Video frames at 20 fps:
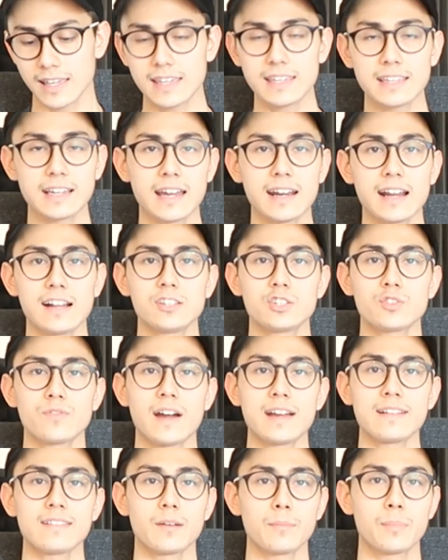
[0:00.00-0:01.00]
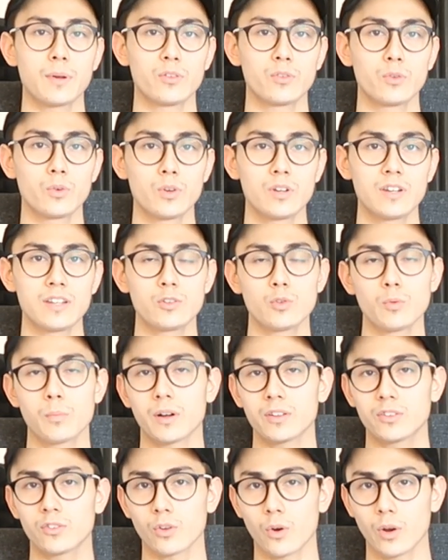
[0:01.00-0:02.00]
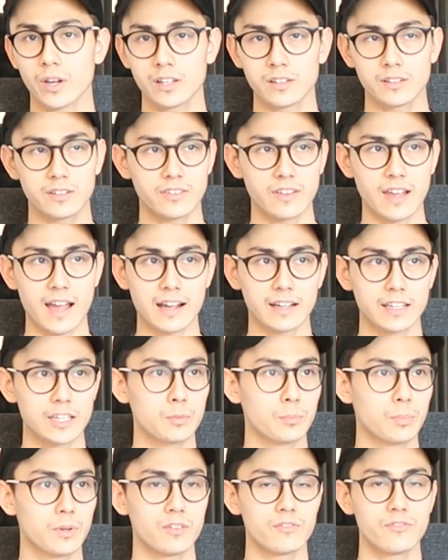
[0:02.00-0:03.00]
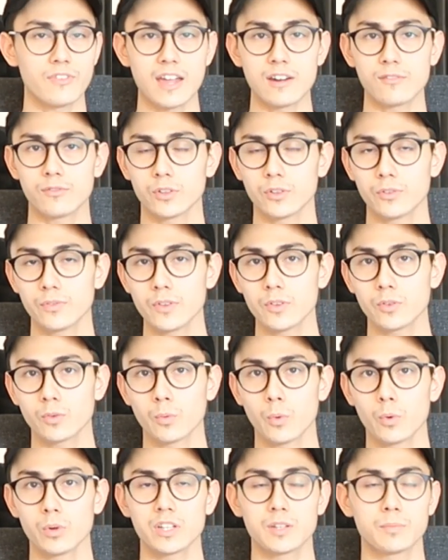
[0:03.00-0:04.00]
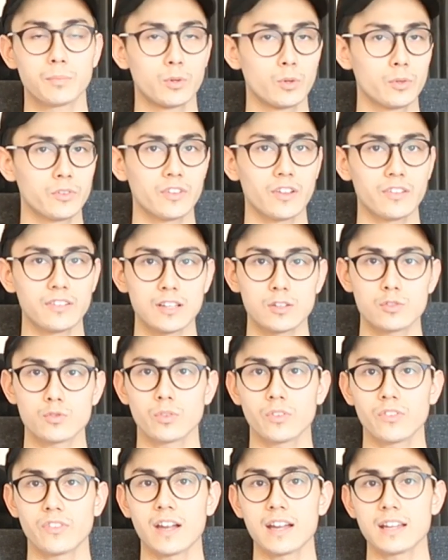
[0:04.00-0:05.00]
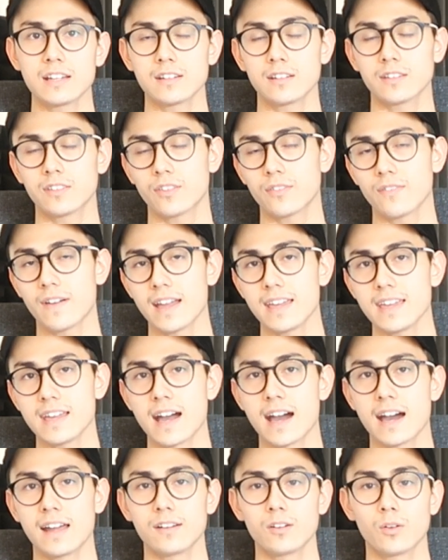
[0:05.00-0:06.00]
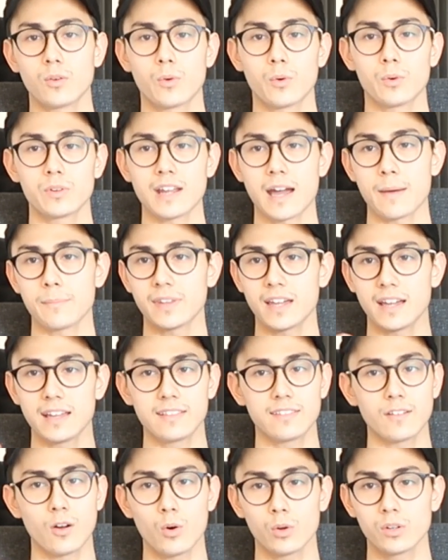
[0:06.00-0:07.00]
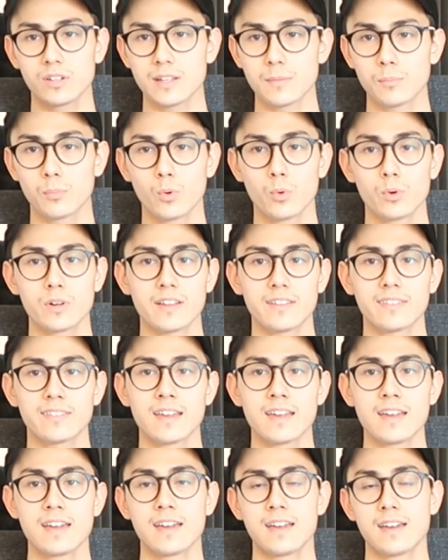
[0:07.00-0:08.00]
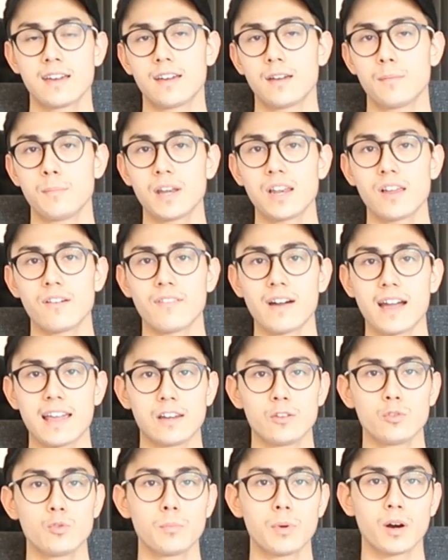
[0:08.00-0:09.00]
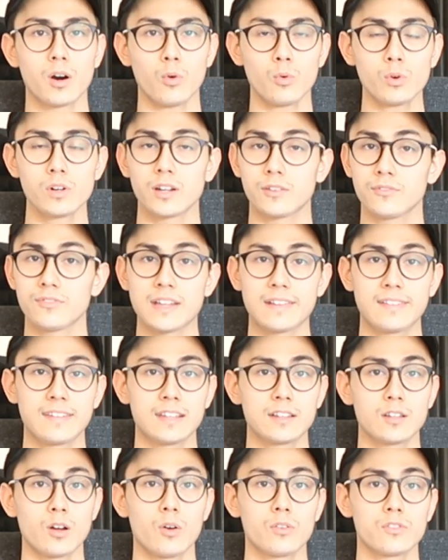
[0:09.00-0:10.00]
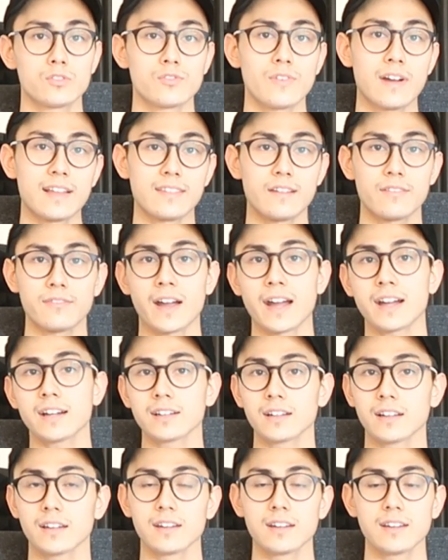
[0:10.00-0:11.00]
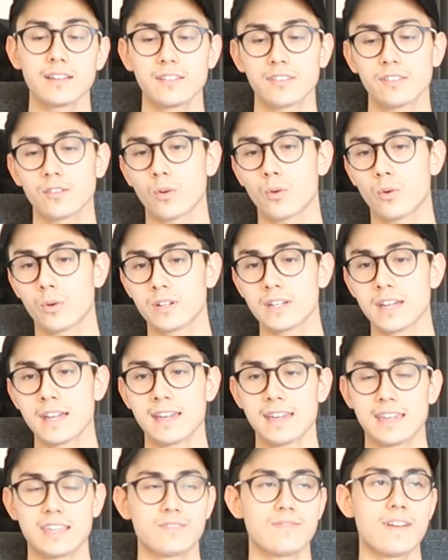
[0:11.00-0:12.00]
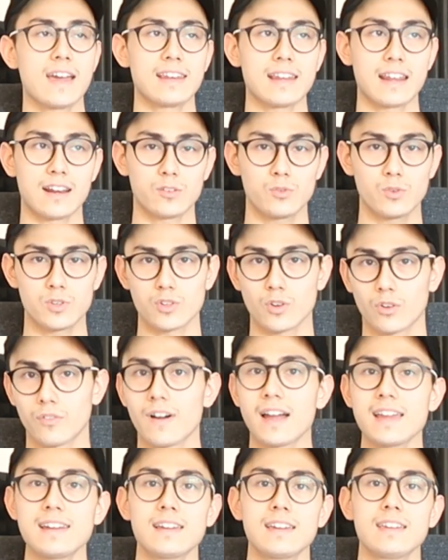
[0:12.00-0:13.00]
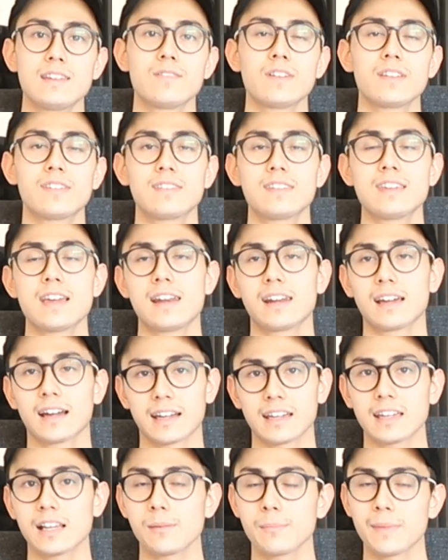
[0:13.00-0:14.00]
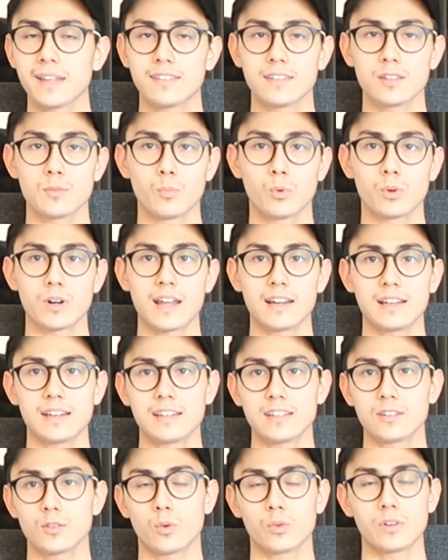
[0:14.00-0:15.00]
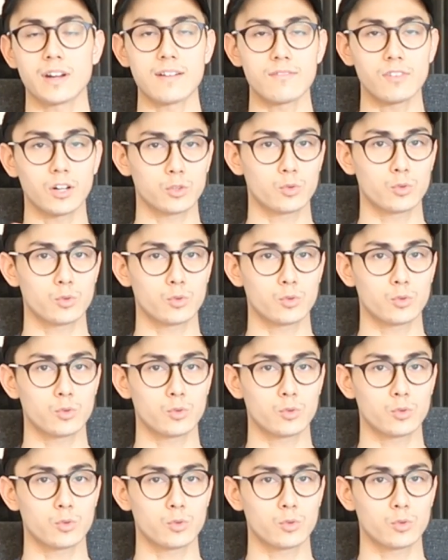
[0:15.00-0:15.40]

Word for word: ich kann als Schweizer persönlich überzeugend sagen, ich bin Fan von Swissquote. Ich benutze das jetzt schon seit zwei Jahren und habe da jetzt auch ein Depot, das äh, mittlerweile über 140.000 Schweizer Franken drin ist. Und ich werde da natürlich noch weiter investieren, regelmäßig monatlich und einfach